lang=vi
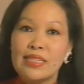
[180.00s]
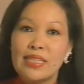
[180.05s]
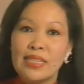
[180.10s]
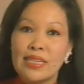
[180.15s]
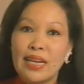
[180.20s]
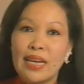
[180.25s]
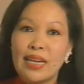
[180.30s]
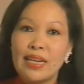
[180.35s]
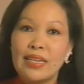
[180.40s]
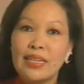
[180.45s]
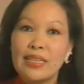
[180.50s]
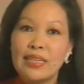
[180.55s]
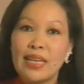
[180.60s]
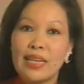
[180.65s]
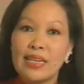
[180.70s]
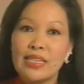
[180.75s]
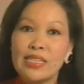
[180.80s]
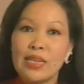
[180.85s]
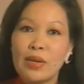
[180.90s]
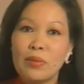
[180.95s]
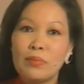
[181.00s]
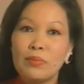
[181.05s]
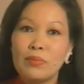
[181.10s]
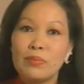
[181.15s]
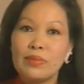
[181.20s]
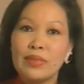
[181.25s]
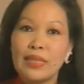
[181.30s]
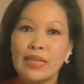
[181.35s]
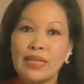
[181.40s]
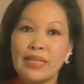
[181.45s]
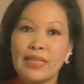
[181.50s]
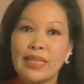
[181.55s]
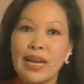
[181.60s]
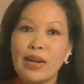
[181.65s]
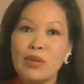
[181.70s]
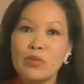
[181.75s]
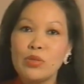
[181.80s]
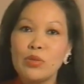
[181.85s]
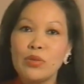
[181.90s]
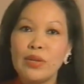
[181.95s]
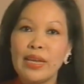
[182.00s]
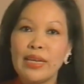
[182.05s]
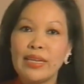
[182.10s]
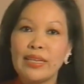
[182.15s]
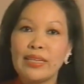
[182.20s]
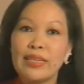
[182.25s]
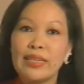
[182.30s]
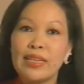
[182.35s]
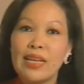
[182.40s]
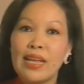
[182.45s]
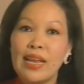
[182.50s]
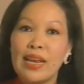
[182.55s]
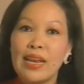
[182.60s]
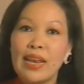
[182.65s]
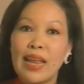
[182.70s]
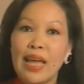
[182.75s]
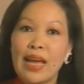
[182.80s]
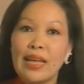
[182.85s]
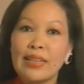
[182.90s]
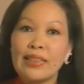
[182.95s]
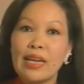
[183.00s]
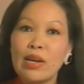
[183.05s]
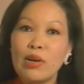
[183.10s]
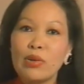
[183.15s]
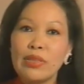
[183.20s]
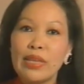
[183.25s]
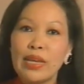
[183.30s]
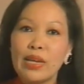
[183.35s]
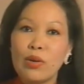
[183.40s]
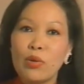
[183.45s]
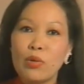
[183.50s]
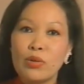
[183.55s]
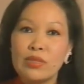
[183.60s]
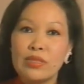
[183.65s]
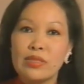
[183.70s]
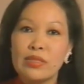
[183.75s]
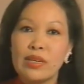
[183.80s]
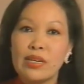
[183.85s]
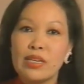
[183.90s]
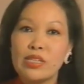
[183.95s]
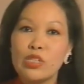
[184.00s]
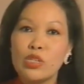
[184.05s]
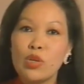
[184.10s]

Chỉ cần thận trọng, tỉnh táo chút đỉnh là ta có thể gột rửa